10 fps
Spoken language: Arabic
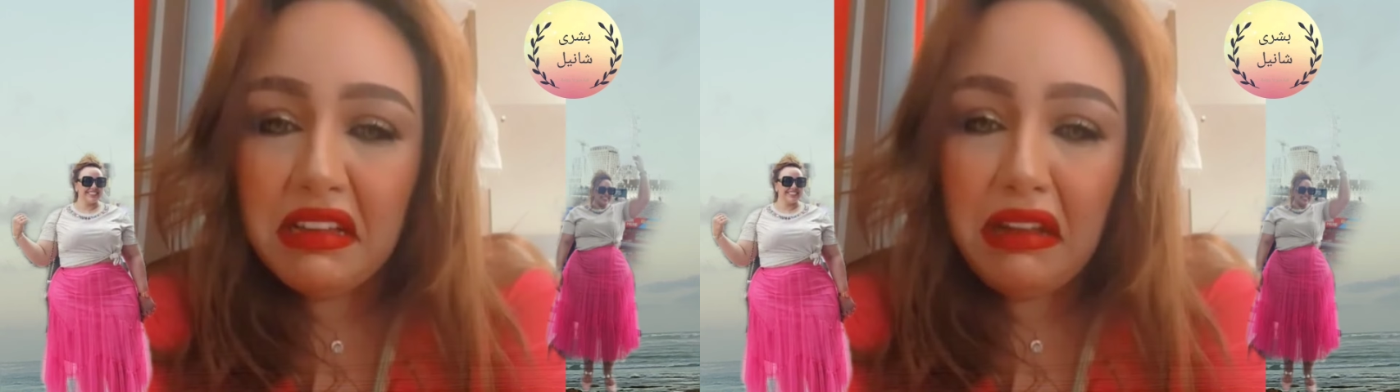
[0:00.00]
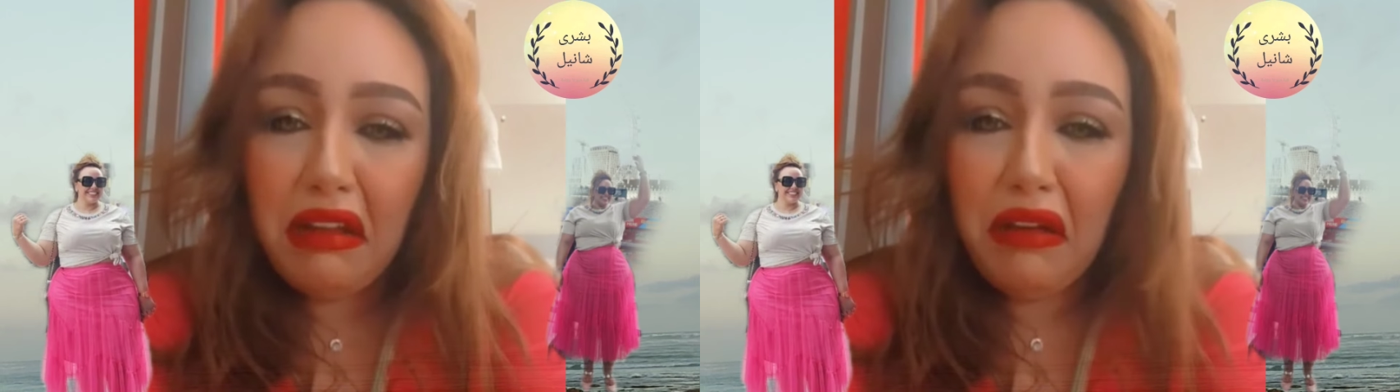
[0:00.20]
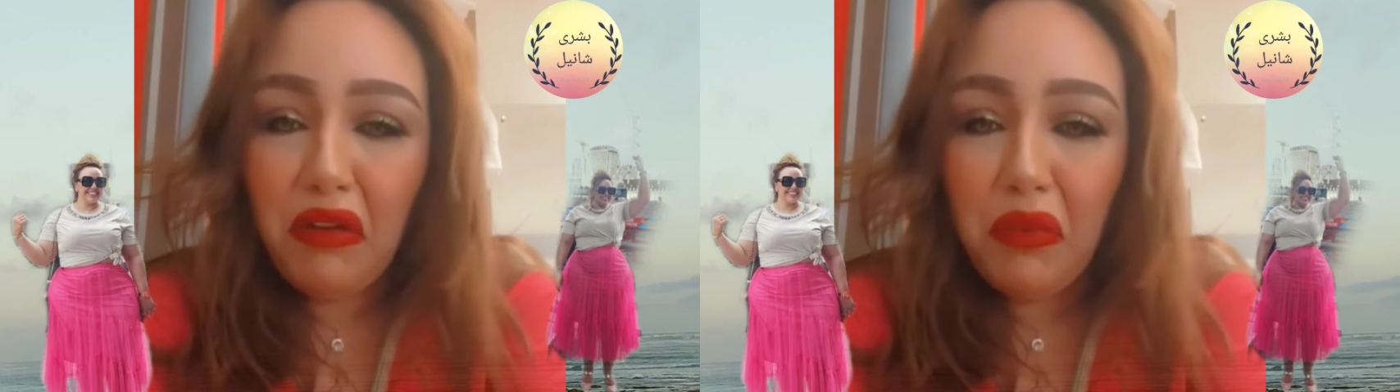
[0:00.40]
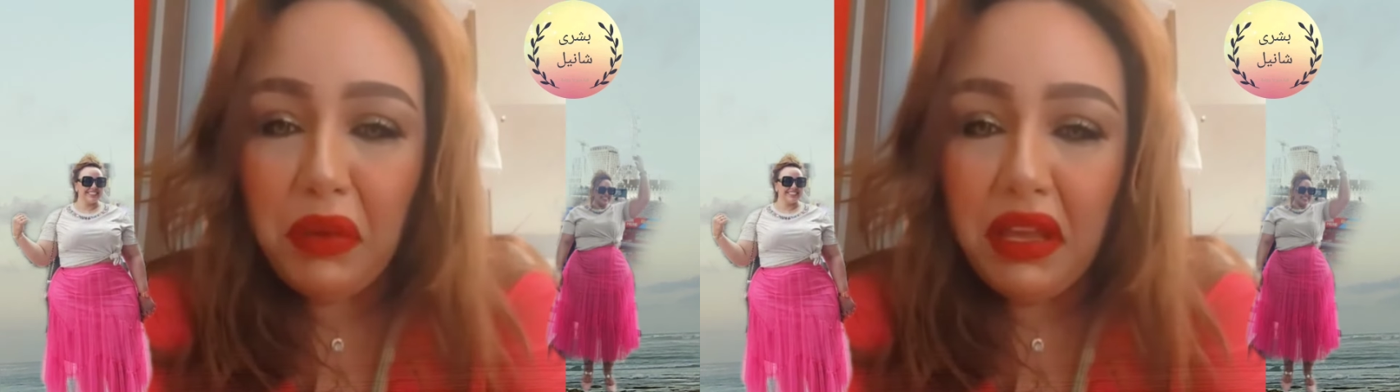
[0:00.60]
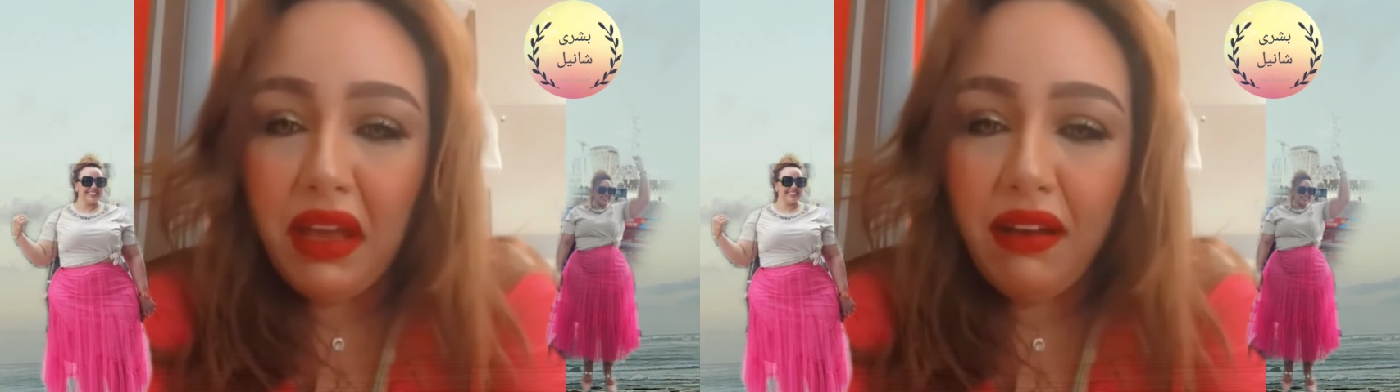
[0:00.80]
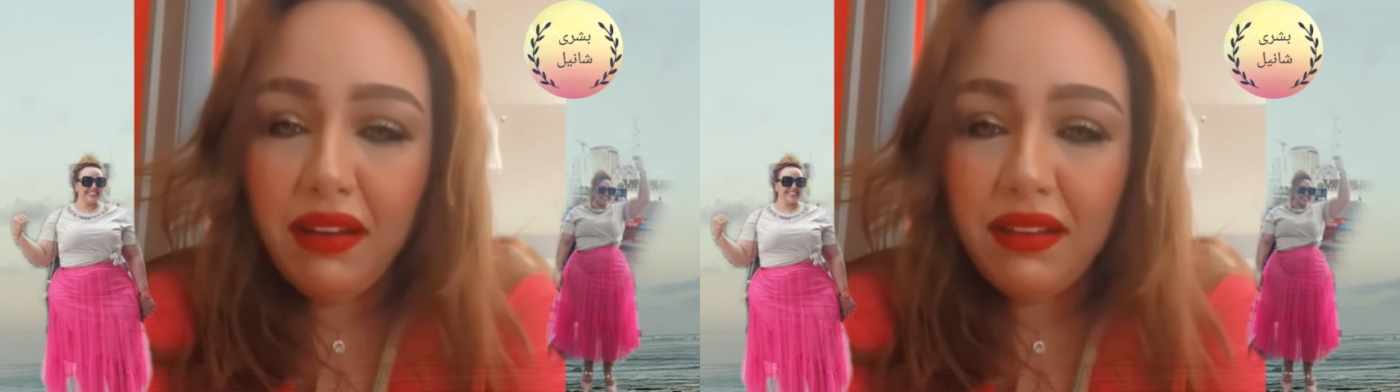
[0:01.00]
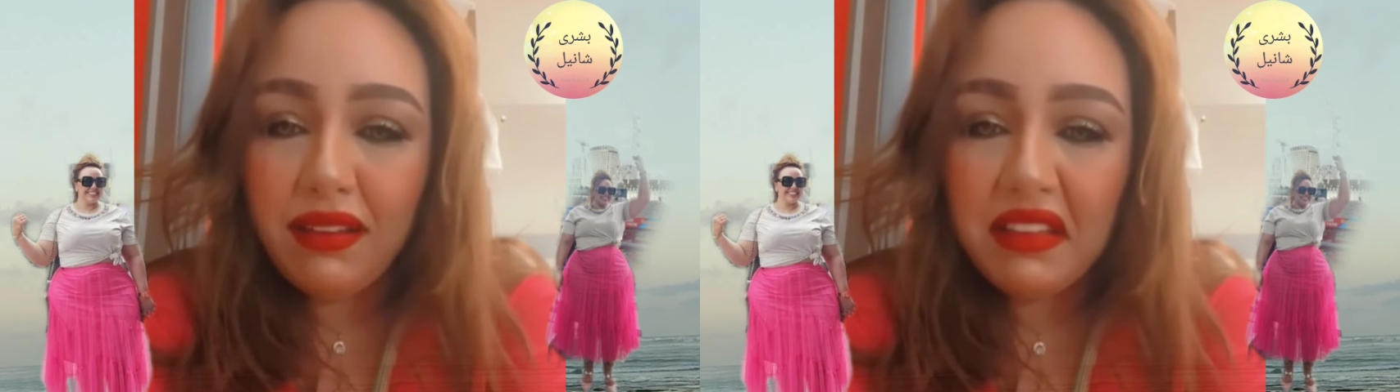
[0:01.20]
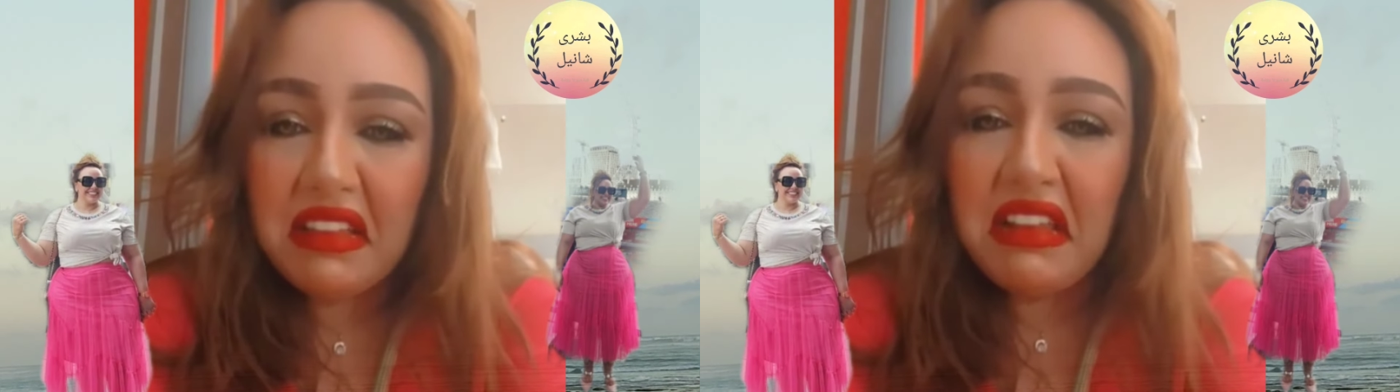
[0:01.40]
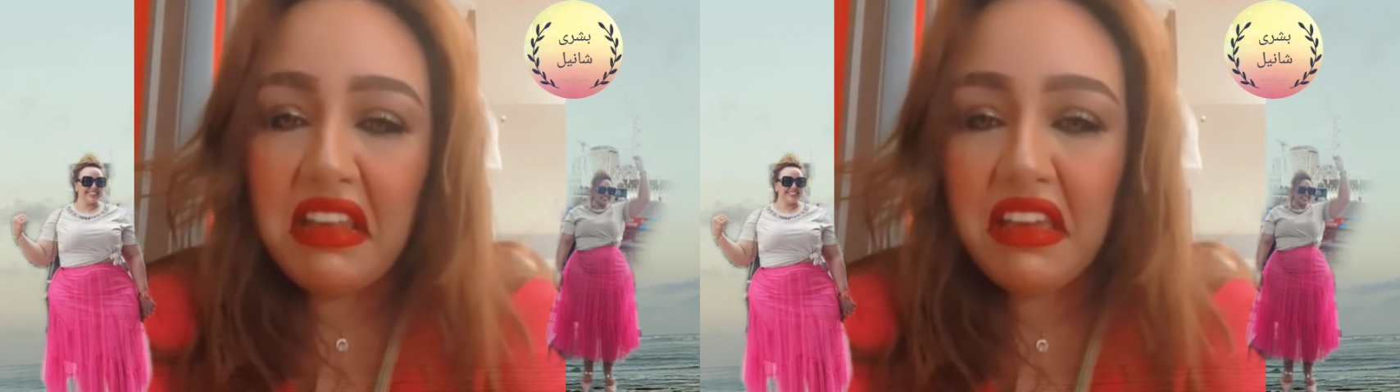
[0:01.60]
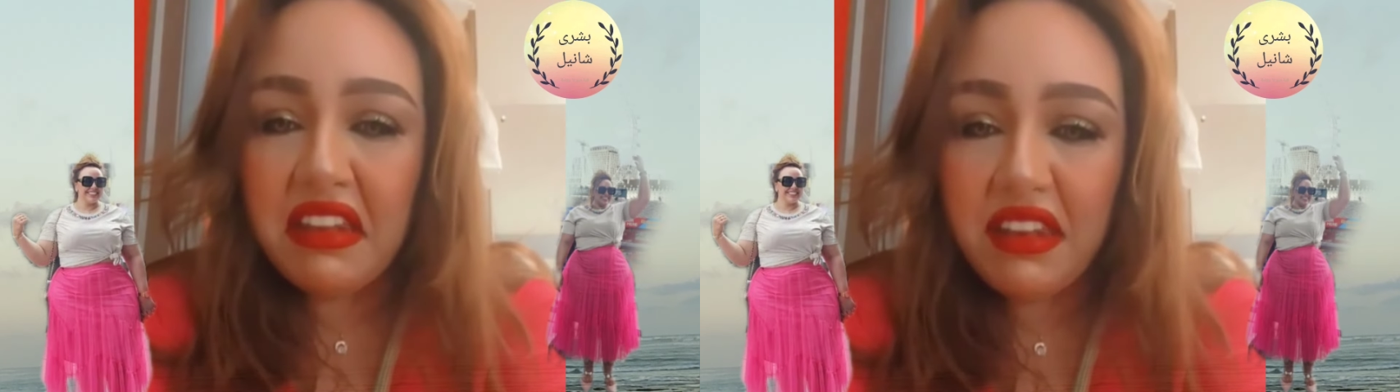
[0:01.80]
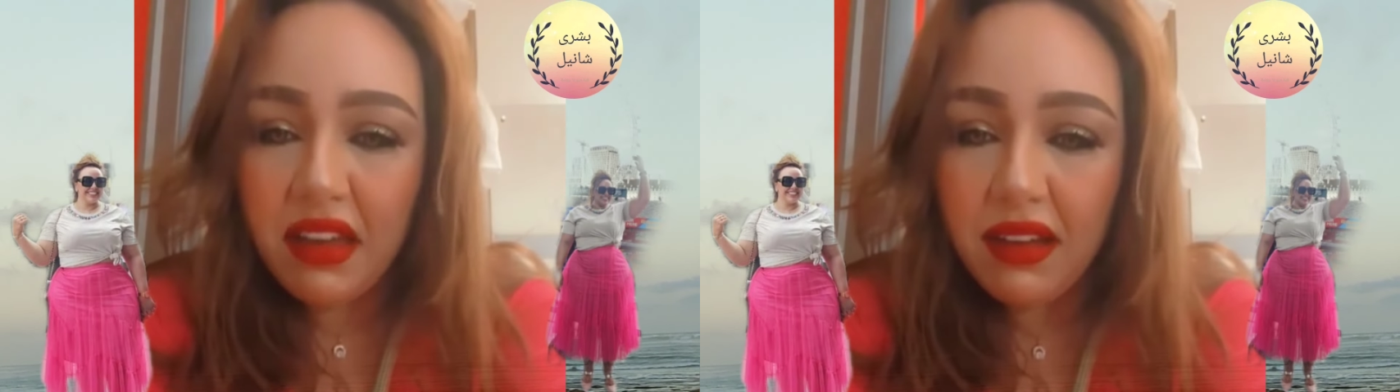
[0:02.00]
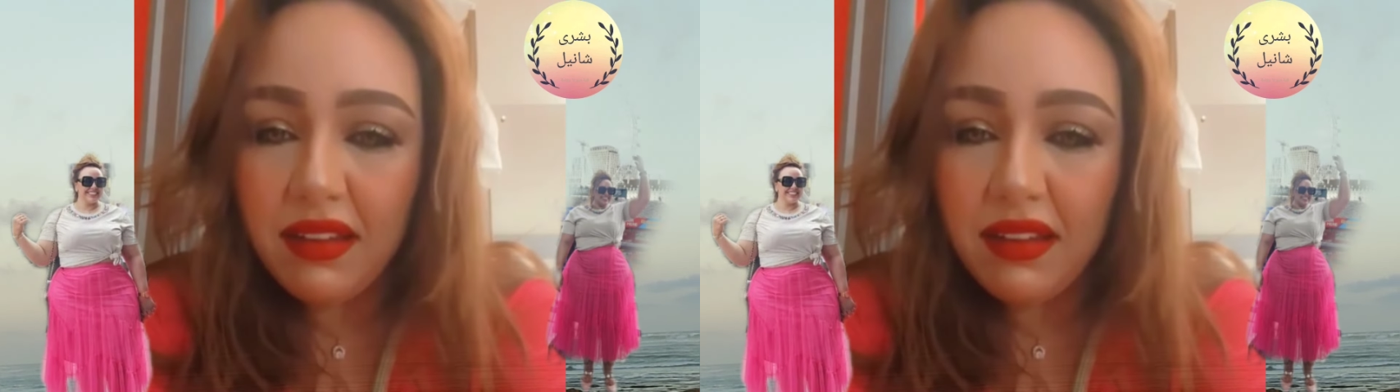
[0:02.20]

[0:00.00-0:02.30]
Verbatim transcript: العروبيه الحنه